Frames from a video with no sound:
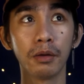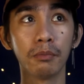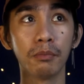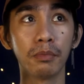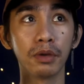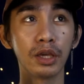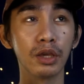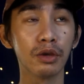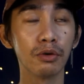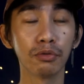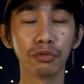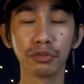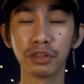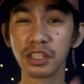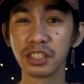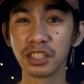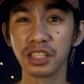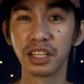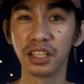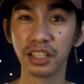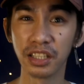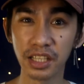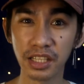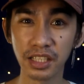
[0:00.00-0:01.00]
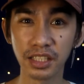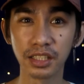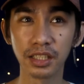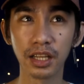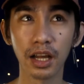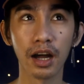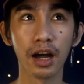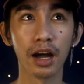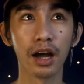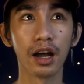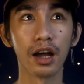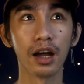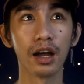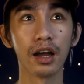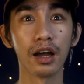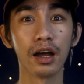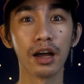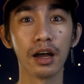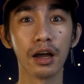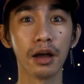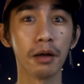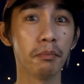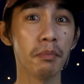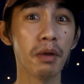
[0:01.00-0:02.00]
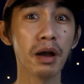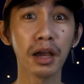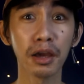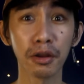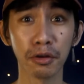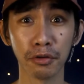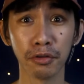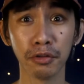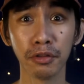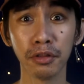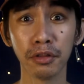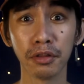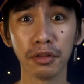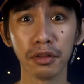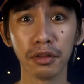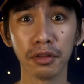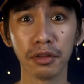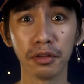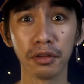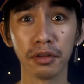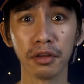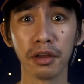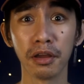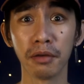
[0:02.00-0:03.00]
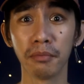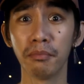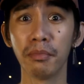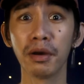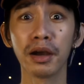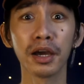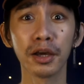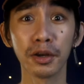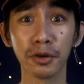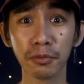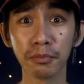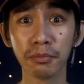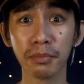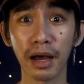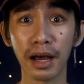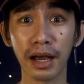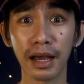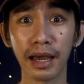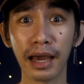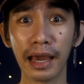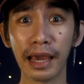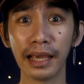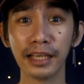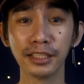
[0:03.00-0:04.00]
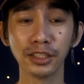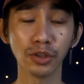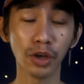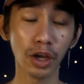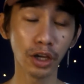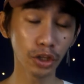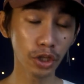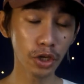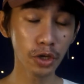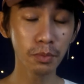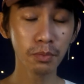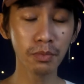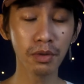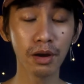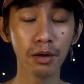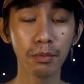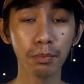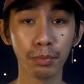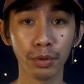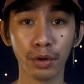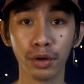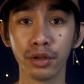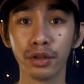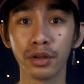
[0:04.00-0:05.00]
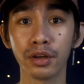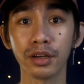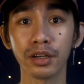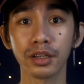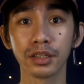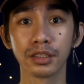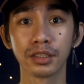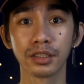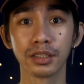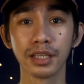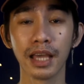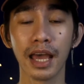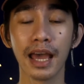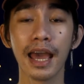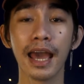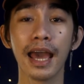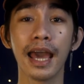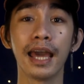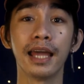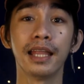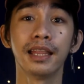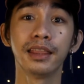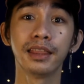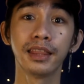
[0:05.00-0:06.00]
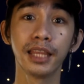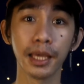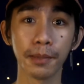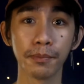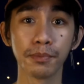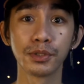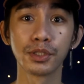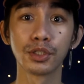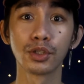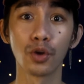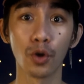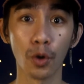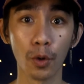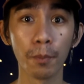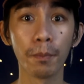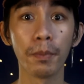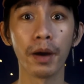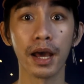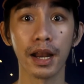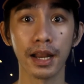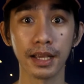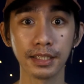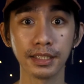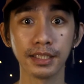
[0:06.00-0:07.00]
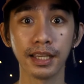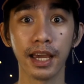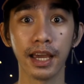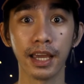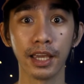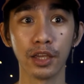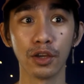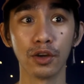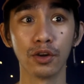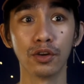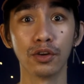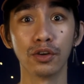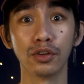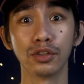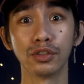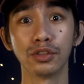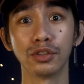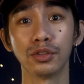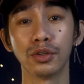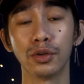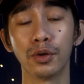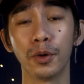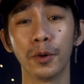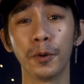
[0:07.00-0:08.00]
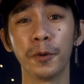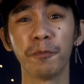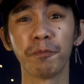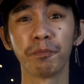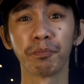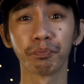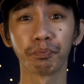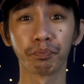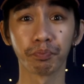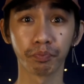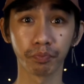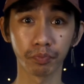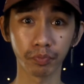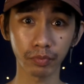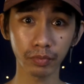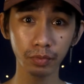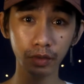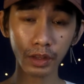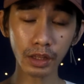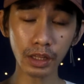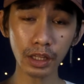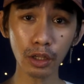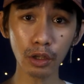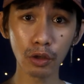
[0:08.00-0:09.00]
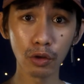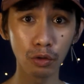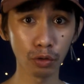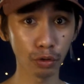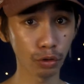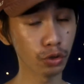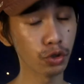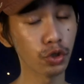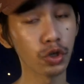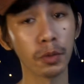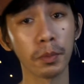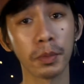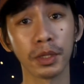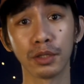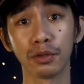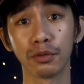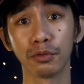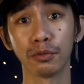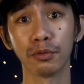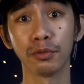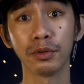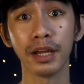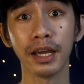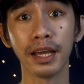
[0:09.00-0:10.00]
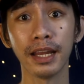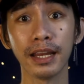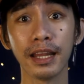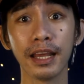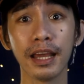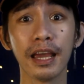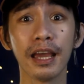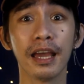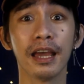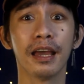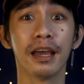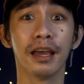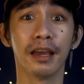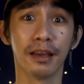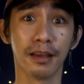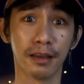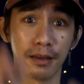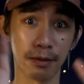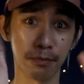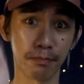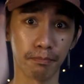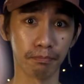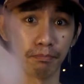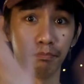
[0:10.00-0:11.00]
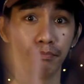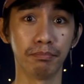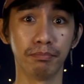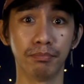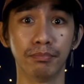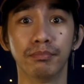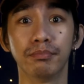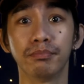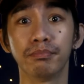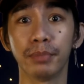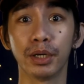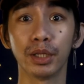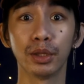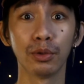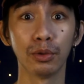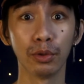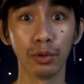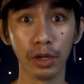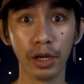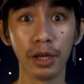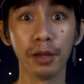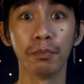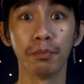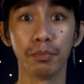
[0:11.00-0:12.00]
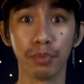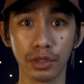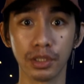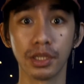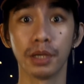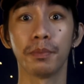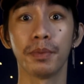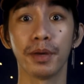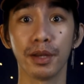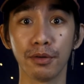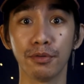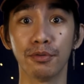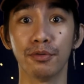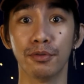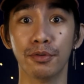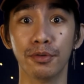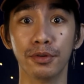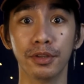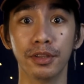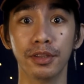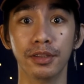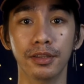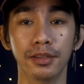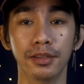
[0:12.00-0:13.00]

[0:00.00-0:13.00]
maging kutis artista, mga ganon. Mga ganong bagay. So, ito yung mga products and tips ko para sa inyo. So, kung gusto nyo matutunan, patuloy lang po sa panonood.